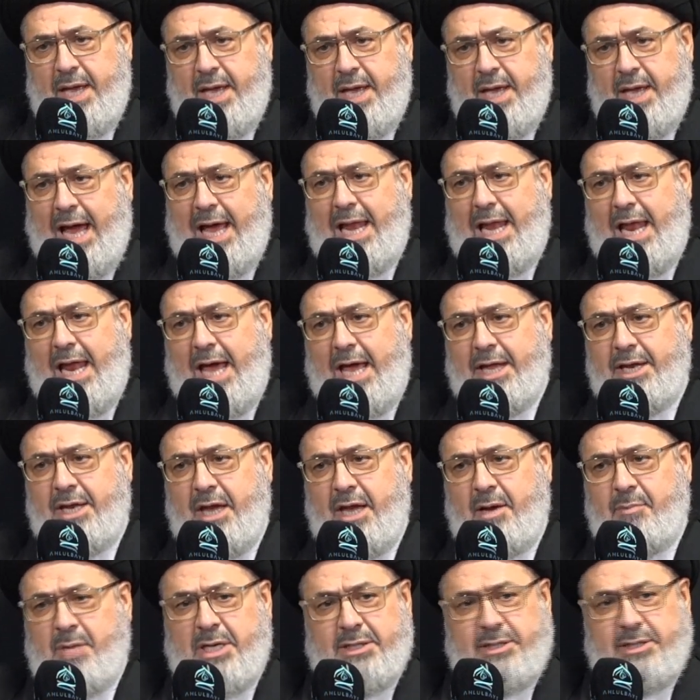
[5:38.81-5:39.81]
على
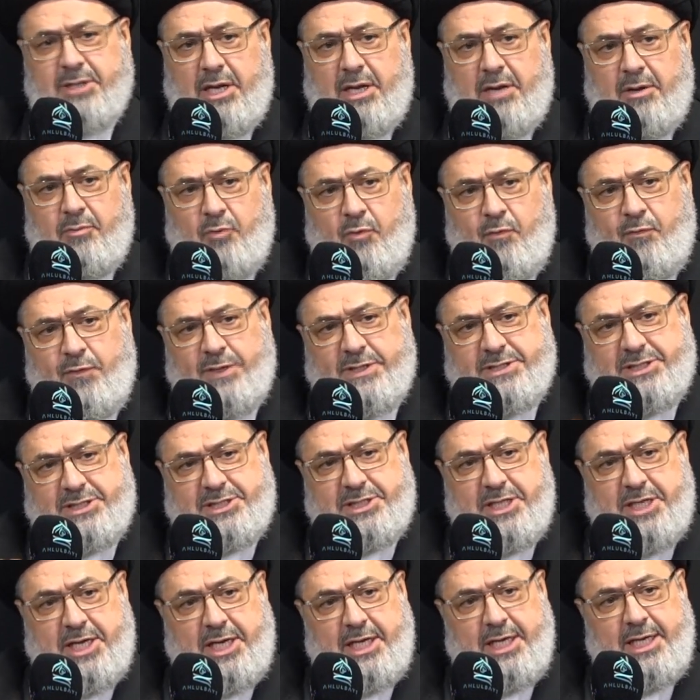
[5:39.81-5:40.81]
نمط
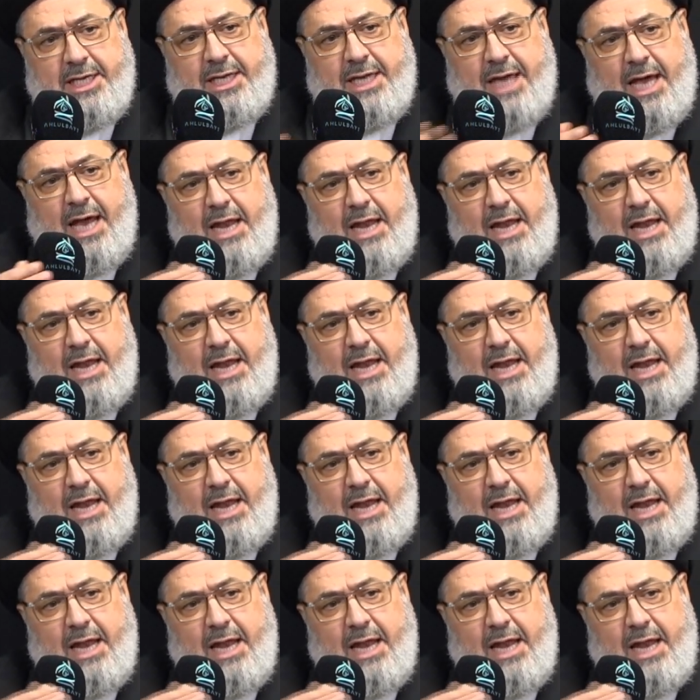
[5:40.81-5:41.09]
المفسرين